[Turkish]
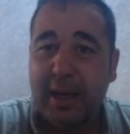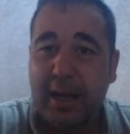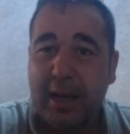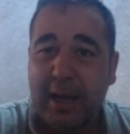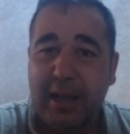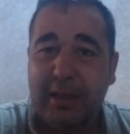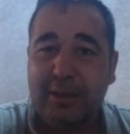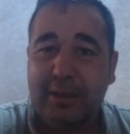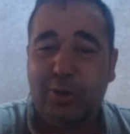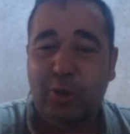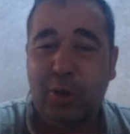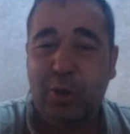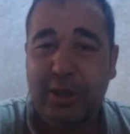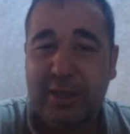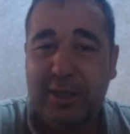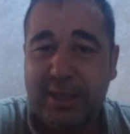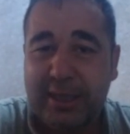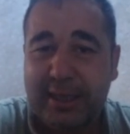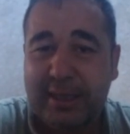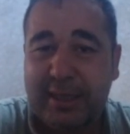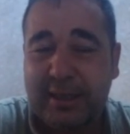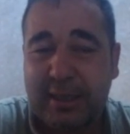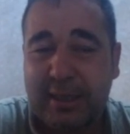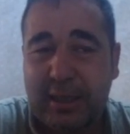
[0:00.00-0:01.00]

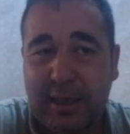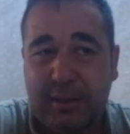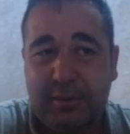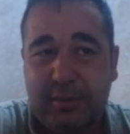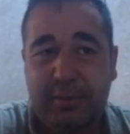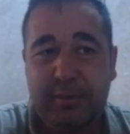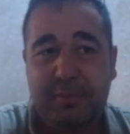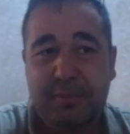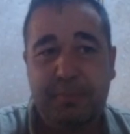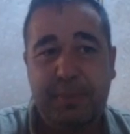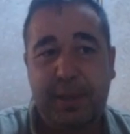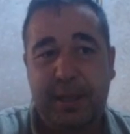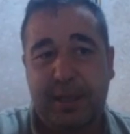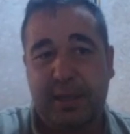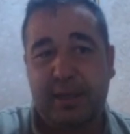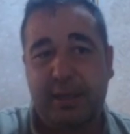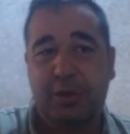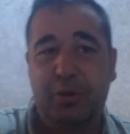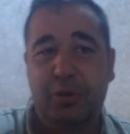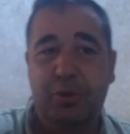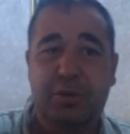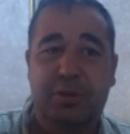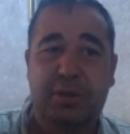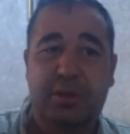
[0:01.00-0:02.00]
altcoin'lere giren
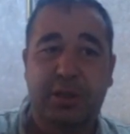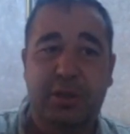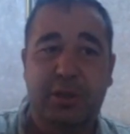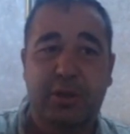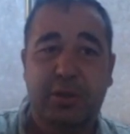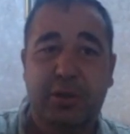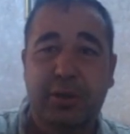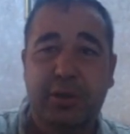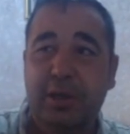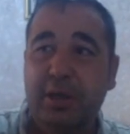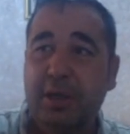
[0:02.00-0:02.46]
parayı gösteriyor.